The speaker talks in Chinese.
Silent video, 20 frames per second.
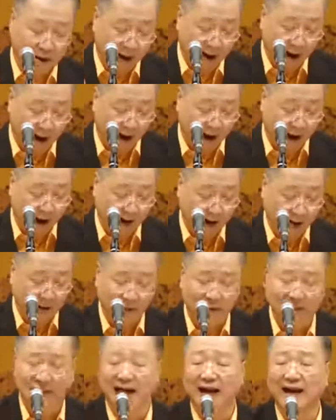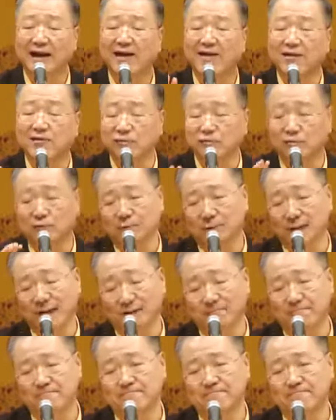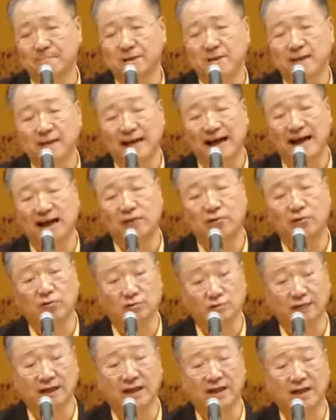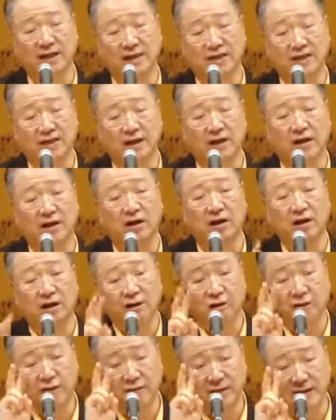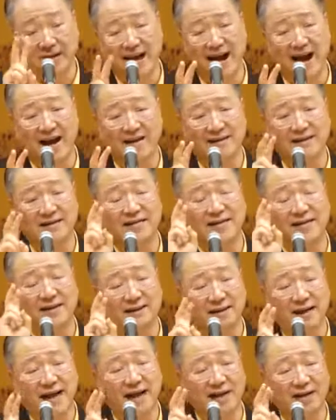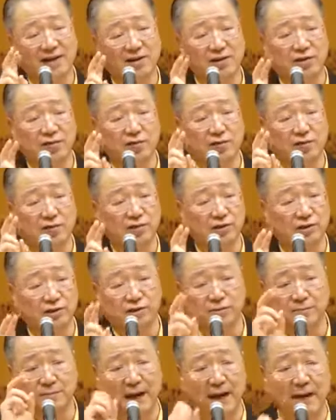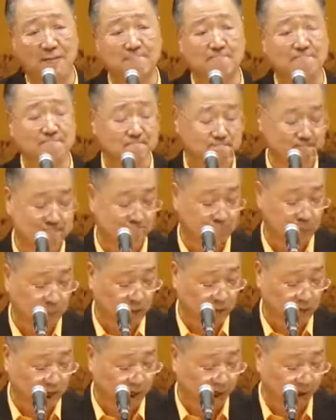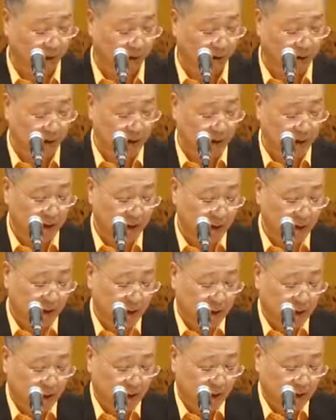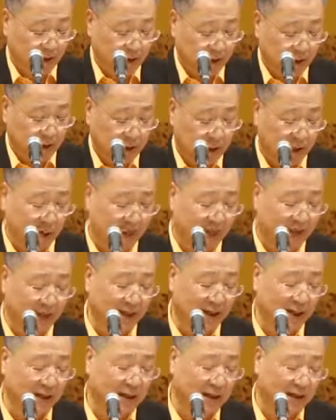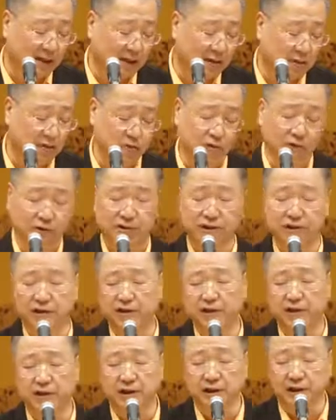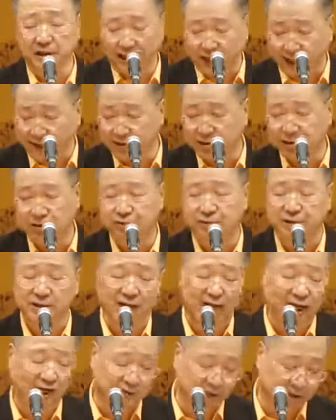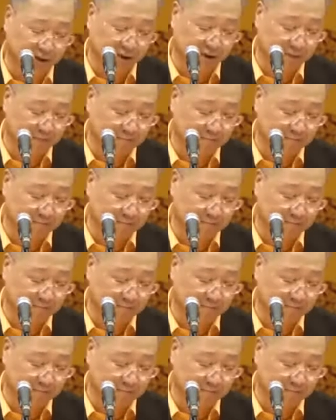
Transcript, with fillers: 二甘露门。甘露大家知道，就两个甘露之门啊。那么。故事延续下去，